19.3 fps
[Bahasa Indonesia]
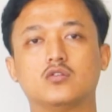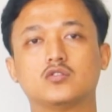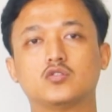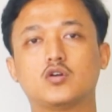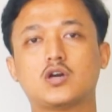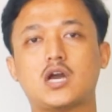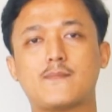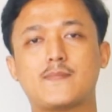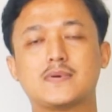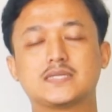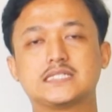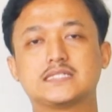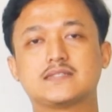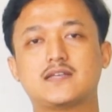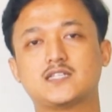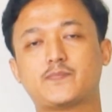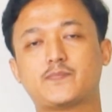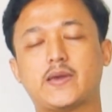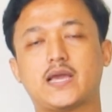Untuk
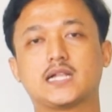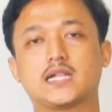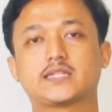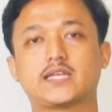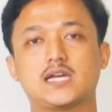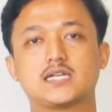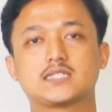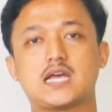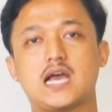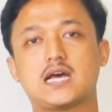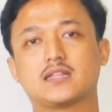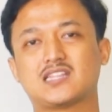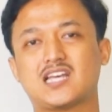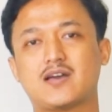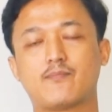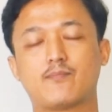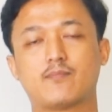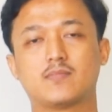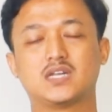kapasitas PLTS
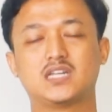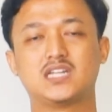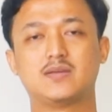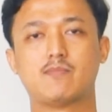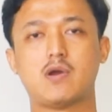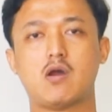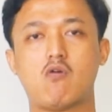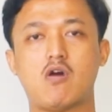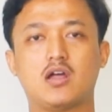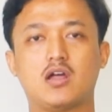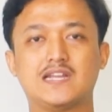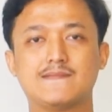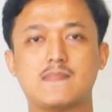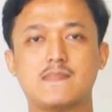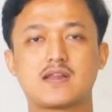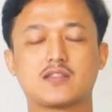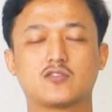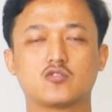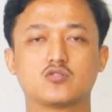atap di bawah
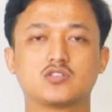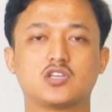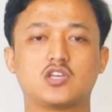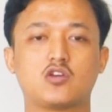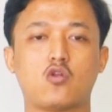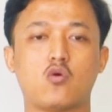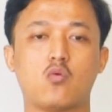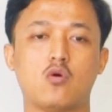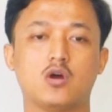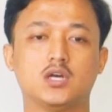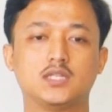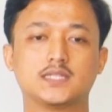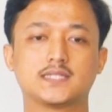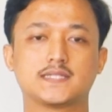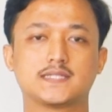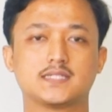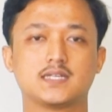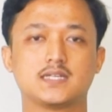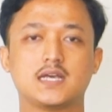500 kW,
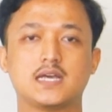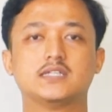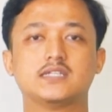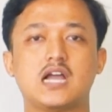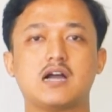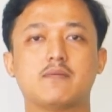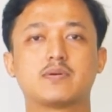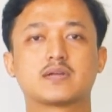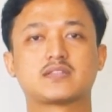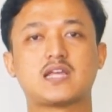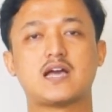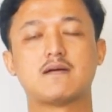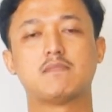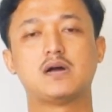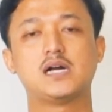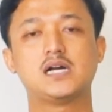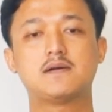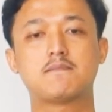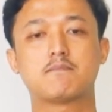yang
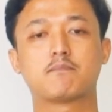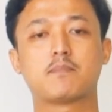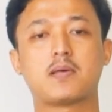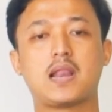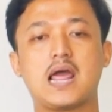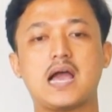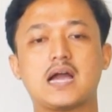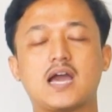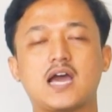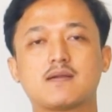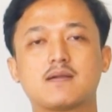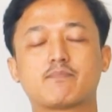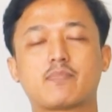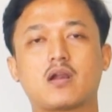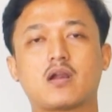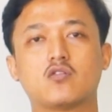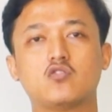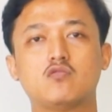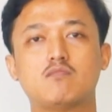pertama, pelanggan
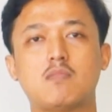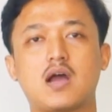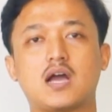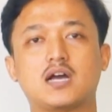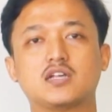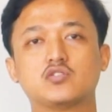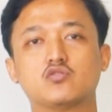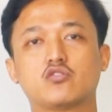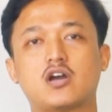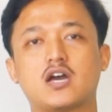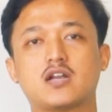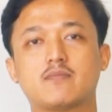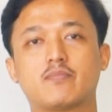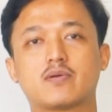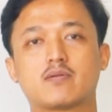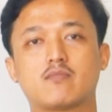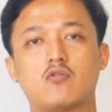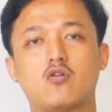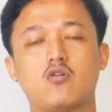perlu mengajukan
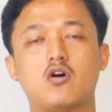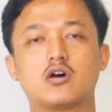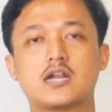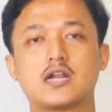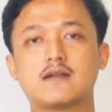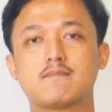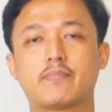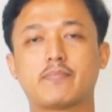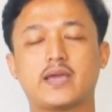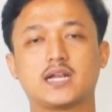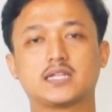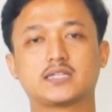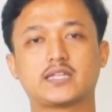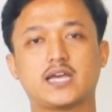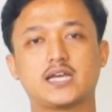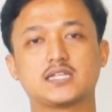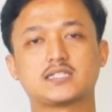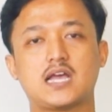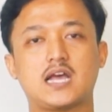permohonan
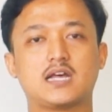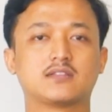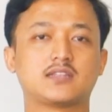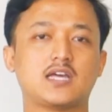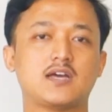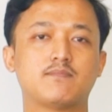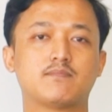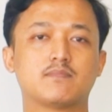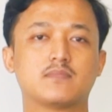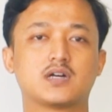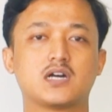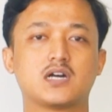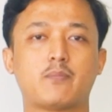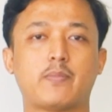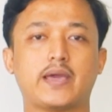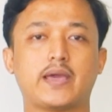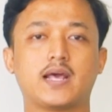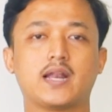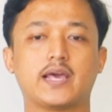PLTS atap ke
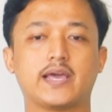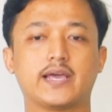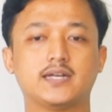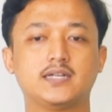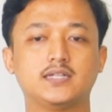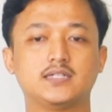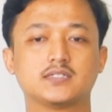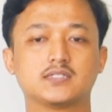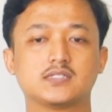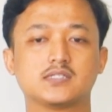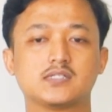PLN,